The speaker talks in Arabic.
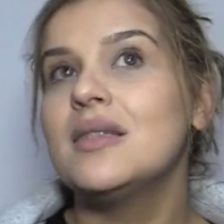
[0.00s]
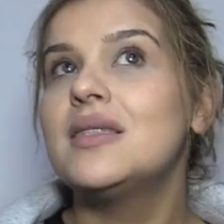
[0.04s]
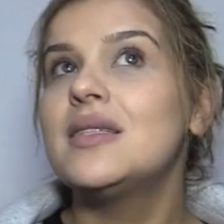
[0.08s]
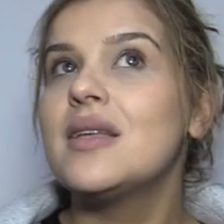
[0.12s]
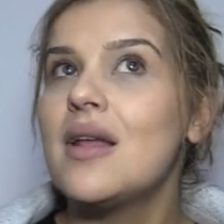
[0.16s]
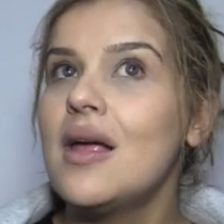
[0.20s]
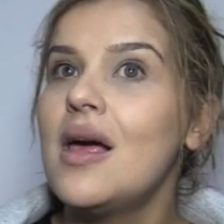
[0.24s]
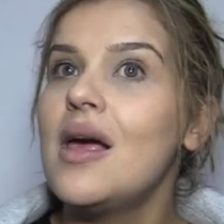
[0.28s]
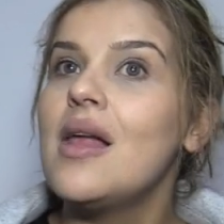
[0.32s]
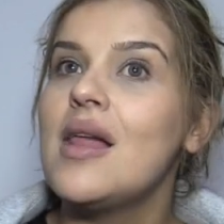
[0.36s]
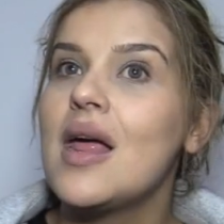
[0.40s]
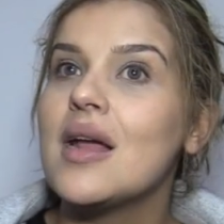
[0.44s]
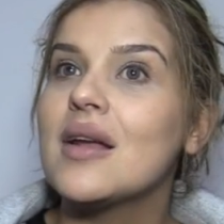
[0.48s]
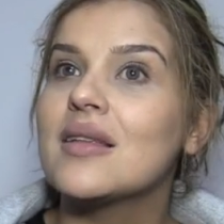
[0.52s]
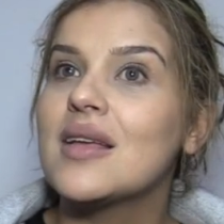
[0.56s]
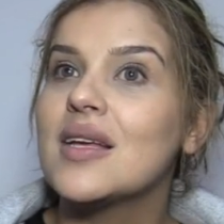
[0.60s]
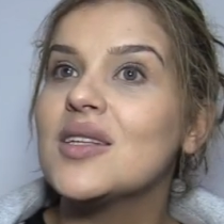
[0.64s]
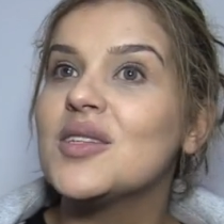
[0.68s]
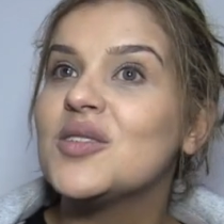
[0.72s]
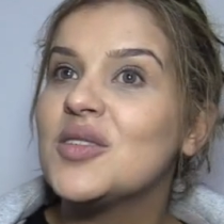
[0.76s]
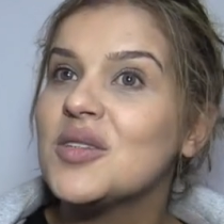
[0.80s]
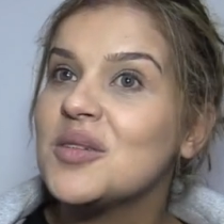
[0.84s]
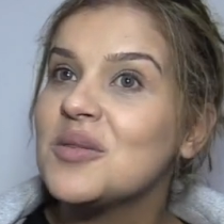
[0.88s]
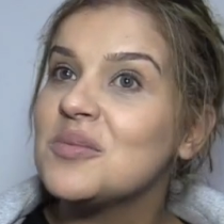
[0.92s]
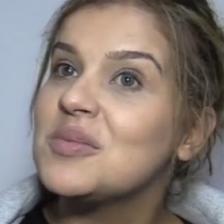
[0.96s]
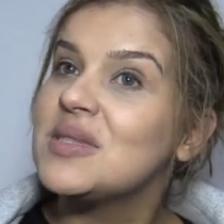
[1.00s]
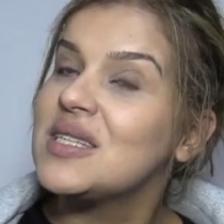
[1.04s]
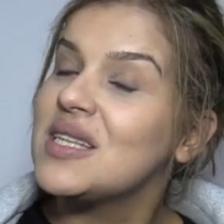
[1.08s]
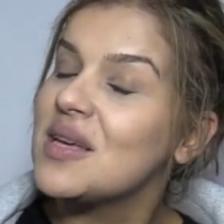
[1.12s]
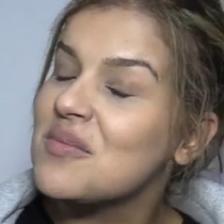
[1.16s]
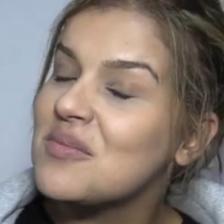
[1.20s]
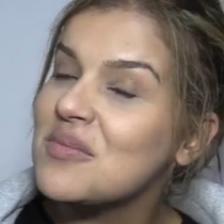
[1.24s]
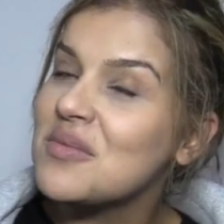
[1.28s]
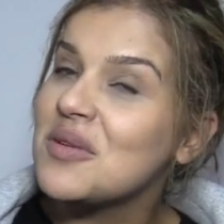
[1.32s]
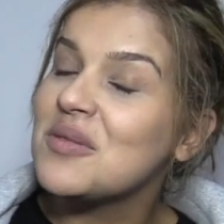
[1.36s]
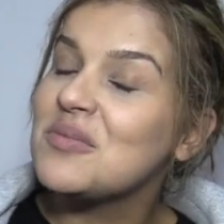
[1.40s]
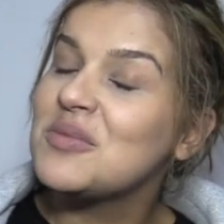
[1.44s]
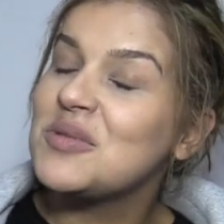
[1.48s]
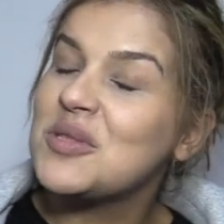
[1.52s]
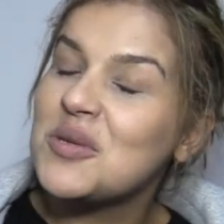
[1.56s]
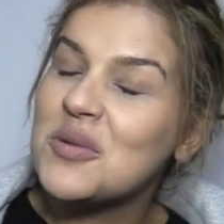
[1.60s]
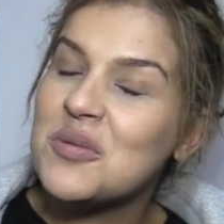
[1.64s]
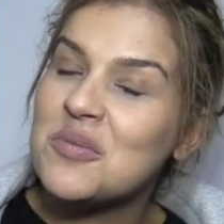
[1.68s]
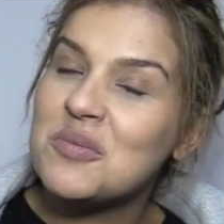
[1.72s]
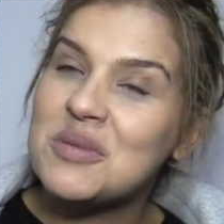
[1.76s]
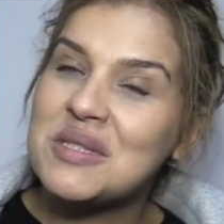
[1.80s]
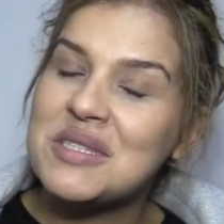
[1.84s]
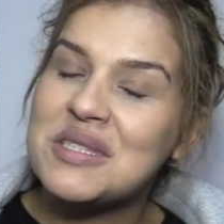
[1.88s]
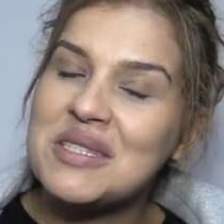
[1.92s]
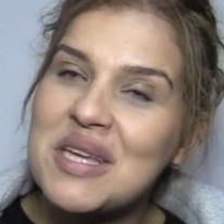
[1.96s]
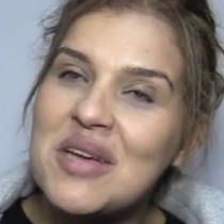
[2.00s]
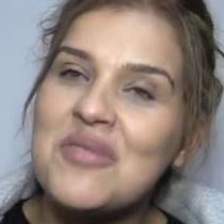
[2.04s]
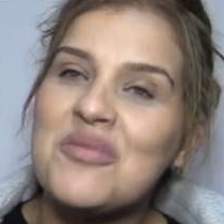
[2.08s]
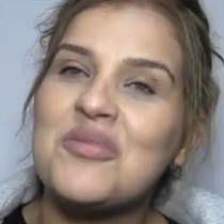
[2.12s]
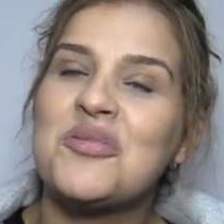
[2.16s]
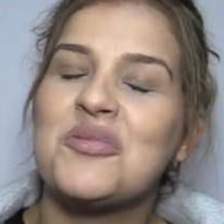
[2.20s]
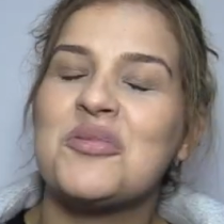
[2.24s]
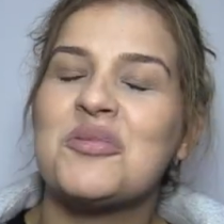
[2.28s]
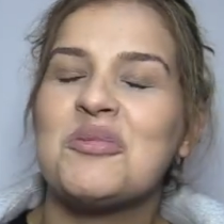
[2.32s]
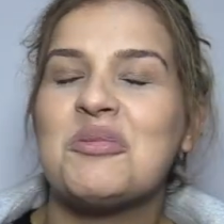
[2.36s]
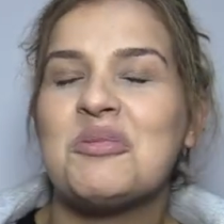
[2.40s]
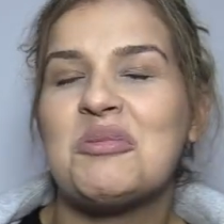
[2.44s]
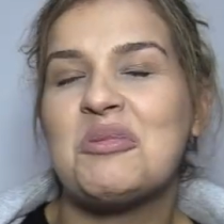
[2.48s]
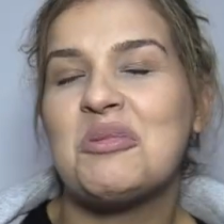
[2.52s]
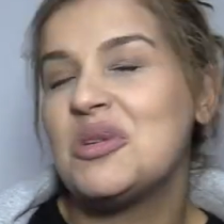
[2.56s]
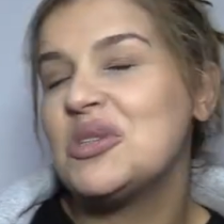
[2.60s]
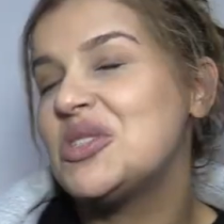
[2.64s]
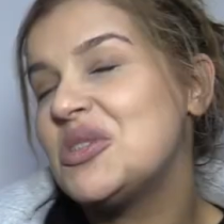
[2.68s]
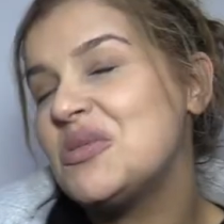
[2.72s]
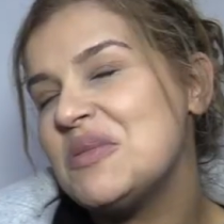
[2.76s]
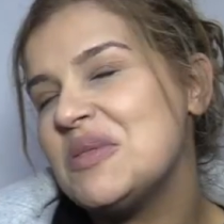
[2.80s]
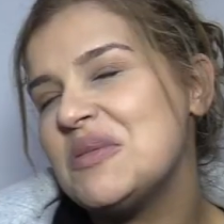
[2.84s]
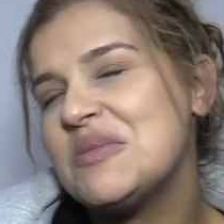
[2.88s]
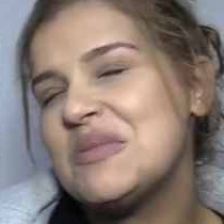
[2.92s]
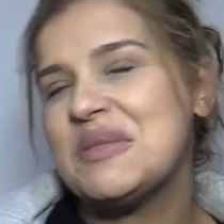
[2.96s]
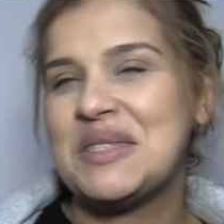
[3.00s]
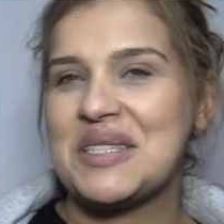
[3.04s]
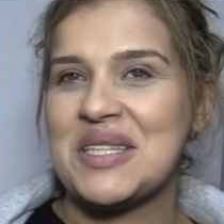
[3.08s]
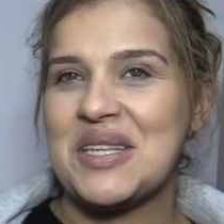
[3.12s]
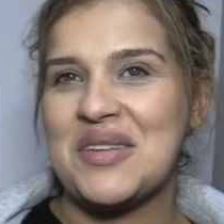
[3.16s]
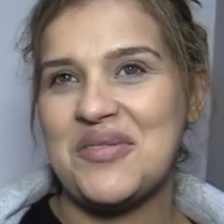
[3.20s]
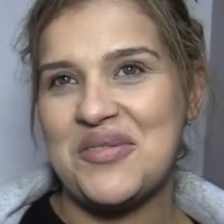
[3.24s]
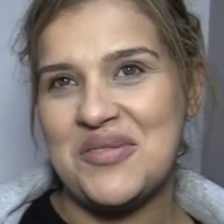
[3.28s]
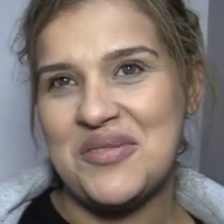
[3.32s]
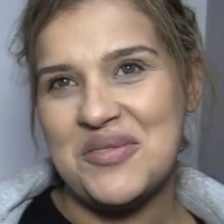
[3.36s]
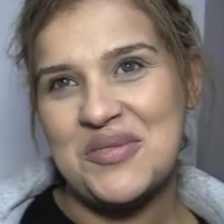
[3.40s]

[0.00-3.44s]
صراحه العرض كان مزيان مزيون بزاف وعجبني بزاف